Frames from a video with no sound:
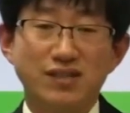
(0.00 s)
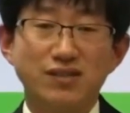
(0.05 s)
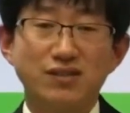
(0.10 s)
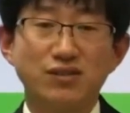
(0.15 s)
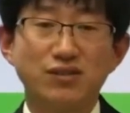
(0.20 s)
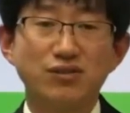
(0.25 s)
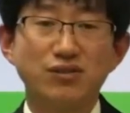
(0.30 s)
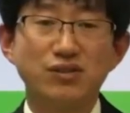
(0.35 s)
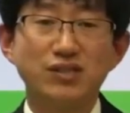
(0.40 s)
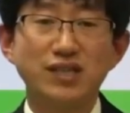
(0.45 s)

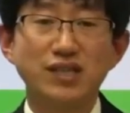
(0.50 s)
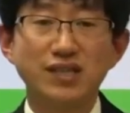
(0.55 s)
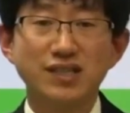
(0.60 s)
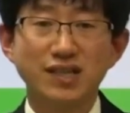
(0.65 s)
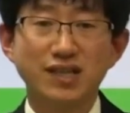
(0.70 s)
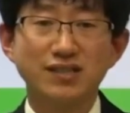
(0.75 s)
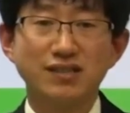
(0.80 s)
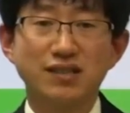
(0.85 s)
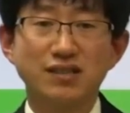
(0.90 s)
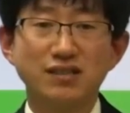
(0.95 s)
거기에
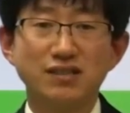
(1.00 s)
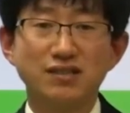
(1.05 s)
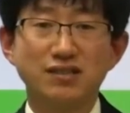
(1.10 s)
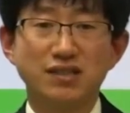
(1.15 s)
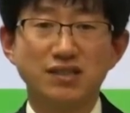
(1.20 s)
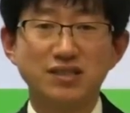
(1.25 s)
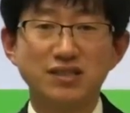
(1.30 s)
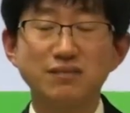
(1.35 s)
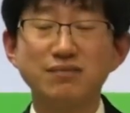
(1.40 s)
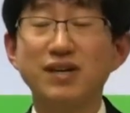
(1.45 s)
해당되는
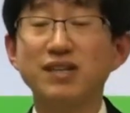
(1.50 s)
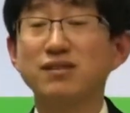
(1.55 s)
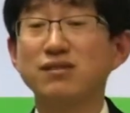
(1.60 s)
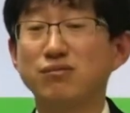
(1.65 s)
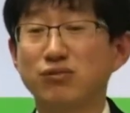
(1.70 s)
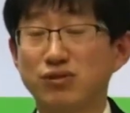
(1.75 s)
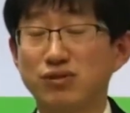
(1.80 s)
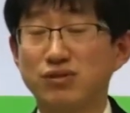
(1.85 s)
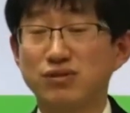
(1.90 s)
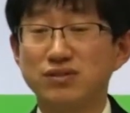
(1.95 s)
이제 스마트
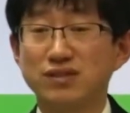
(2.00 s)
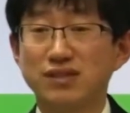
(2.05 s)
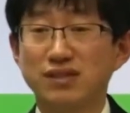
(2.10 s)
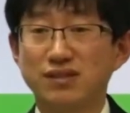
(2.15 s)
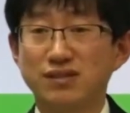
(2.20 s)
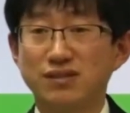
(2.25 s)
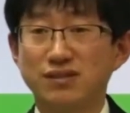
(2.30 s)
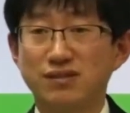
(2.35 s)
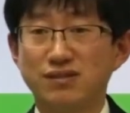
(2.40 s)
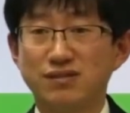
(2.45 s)
모터
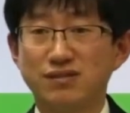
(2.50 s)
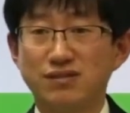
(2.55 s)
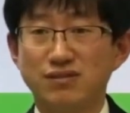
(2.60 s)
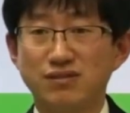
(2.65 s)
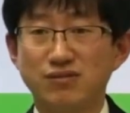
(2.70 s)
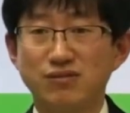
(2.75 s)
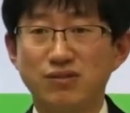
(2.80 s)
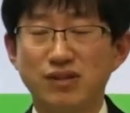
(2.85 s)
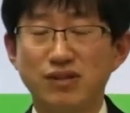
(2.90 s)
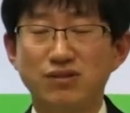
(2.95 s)
스타터
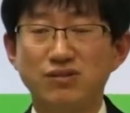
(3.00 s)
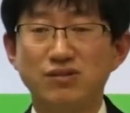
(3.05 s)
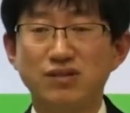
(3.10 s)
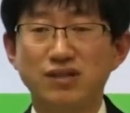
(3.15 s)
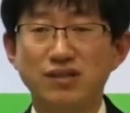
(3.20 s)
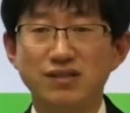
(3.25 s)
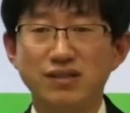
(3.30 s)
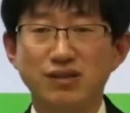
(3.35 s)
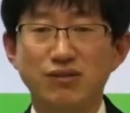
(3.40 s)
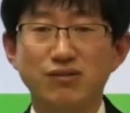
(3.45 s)

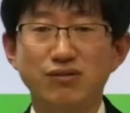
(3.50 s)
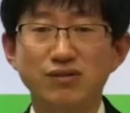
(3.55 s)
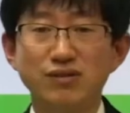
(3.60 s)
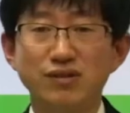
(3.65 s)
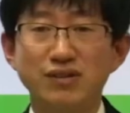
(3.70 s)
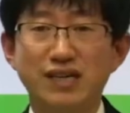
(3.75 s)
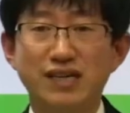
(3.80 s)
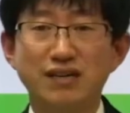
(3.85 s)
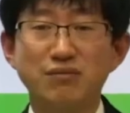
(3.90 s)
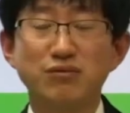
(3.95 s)
관련된
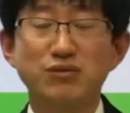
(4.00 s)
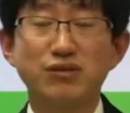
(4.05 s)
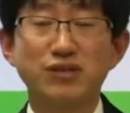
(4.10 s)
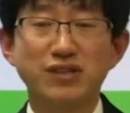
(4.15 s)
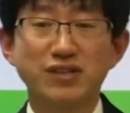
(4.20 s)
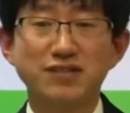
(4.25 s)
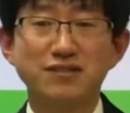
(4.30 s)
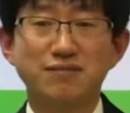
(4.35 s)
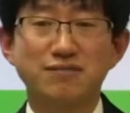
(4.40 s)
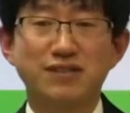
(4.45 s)
내용을 알아보도록
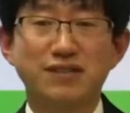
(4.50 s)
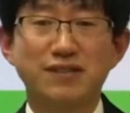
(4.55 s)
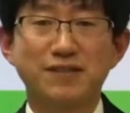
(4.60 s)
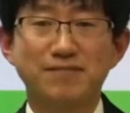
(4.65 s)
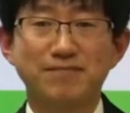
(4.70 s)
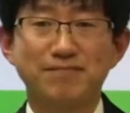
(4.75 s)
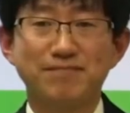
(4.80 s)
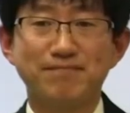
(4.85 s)
하겠습니다.